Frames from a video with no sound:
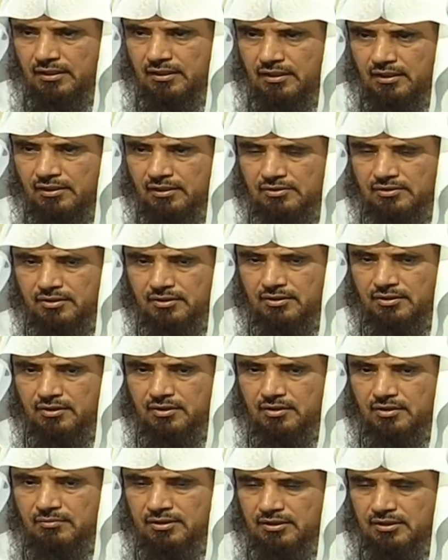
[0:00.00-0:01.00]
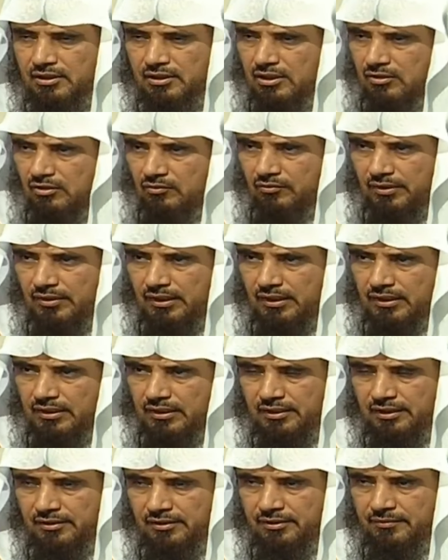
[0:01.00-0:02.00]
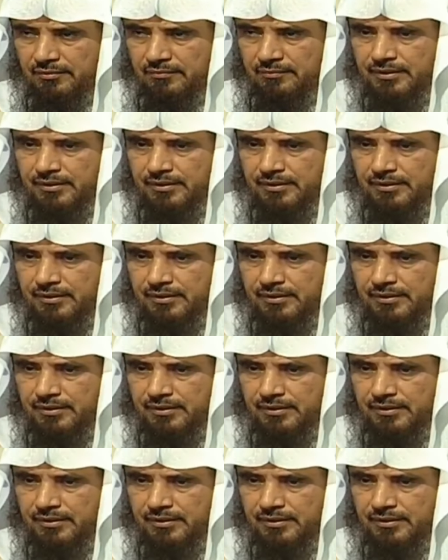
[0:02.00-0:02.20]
القصر 80 كيلو فأكثر